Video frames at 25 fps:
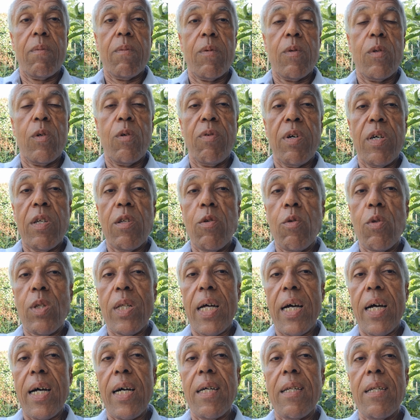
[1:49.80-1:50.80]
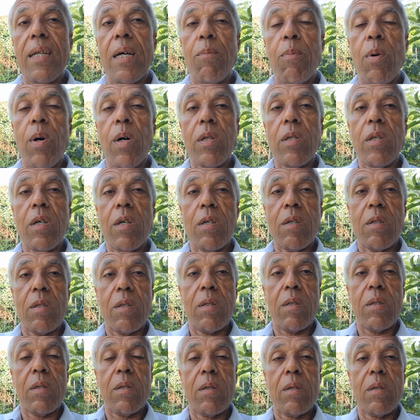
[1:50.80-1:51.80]
de façon très
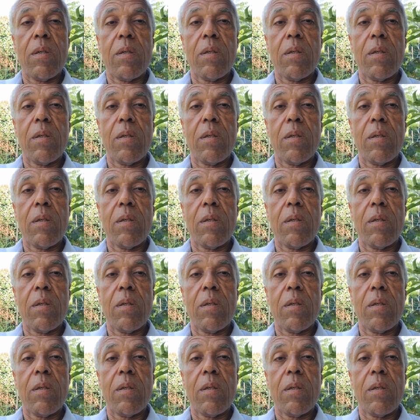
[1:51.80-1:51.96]
importante